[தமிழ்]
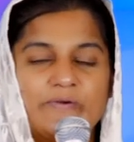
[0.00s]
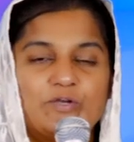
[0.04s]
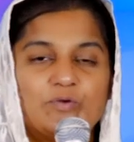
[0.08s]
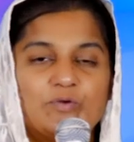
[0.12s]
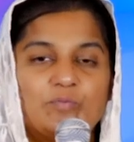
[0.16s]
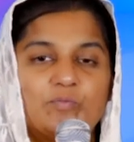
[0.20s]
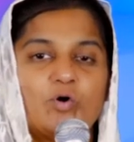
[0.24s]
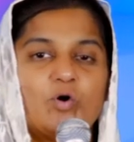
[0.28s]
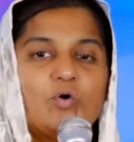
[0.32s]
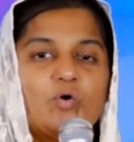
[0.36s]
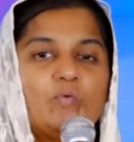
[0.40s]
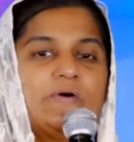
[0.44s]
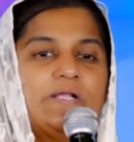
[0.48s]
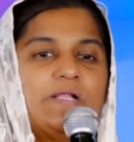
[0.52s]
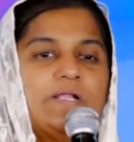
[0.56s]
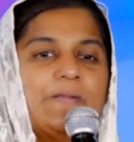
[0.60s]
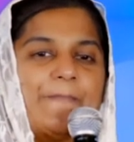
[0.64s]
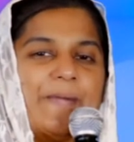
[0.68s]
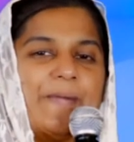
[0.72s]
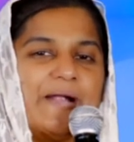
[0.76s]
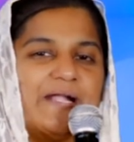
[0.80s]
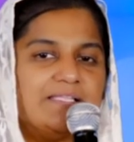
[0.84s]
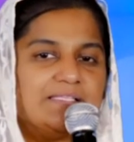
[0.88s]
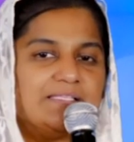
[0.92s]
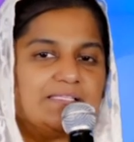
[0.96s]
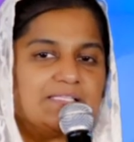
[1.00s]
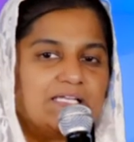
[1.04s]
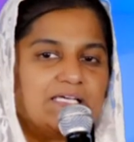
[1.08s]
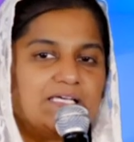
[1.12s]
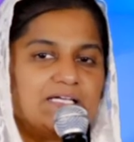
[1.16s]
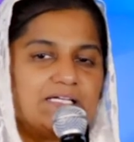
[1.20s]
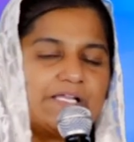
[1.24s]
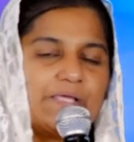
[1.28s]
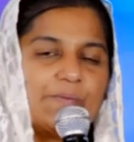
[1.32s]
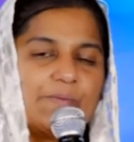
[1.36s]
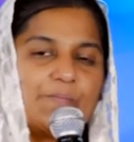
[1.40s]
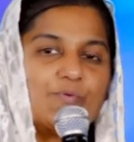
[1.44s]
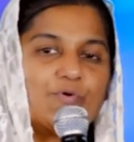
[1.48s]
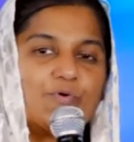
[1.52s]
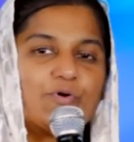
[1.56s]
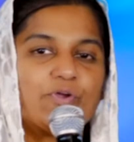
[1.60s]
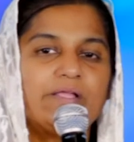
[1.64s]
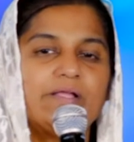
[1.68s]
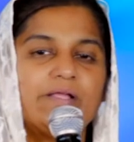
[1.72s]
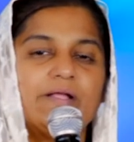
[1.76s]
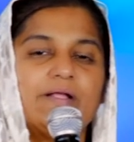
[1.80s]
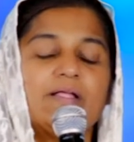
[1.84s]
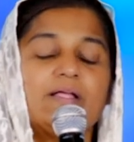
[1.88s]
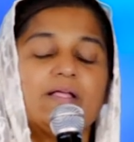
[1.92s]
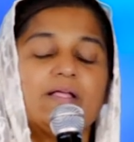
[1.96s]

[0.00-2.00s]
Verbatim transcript: வேண்டும் ஒவ்வொரு பணித்தளங்களை போய்